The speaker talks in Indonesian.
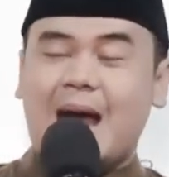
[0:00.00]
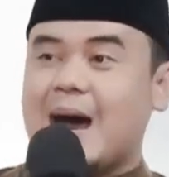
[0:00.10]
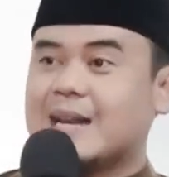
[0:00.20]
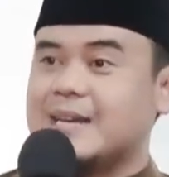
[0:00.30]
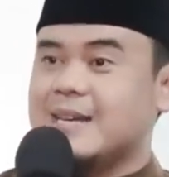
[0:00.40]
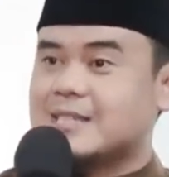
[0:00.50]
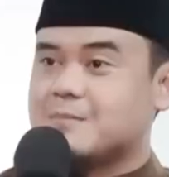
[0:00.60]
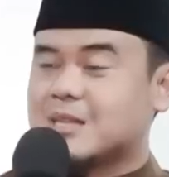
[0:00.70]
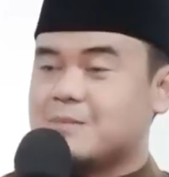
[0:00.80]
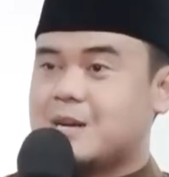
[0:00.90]
hari ini
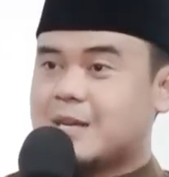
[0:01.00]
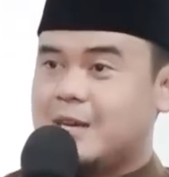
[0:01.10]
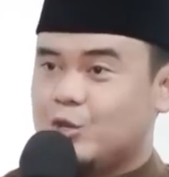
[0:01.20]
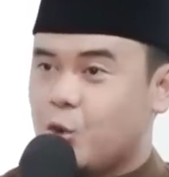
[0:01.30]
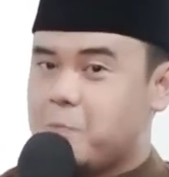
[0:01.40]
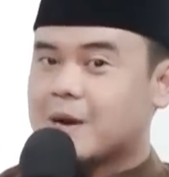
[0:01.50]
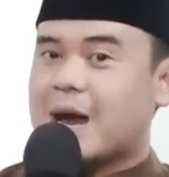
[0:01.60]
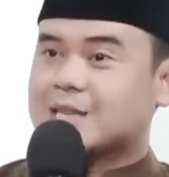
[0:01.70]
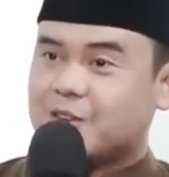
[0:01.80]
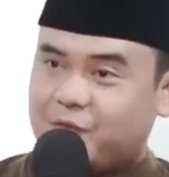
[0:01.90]
teman-teman hidup
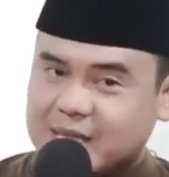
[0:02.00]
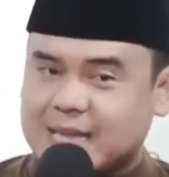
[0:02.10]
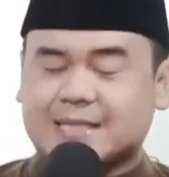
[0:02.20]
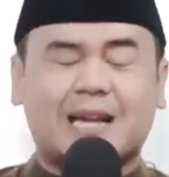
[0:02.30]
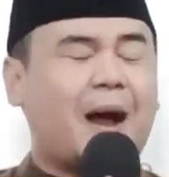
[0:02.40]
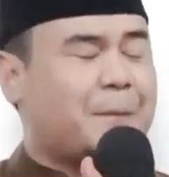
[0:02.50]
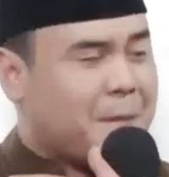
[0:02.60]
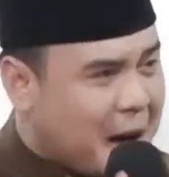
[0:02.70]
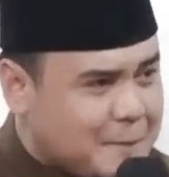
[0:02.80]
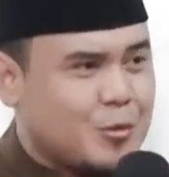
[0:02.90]
beraktivitas
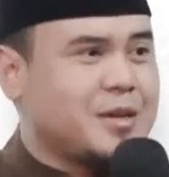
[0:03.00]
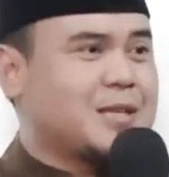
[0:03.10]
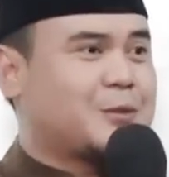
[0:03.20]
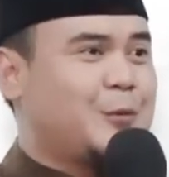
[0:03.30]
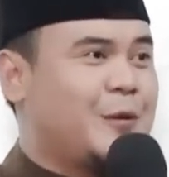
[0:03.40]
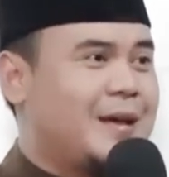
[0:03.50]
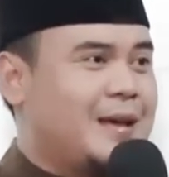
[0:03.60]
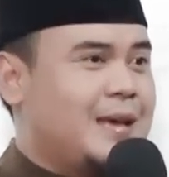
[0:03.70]
apapun itu,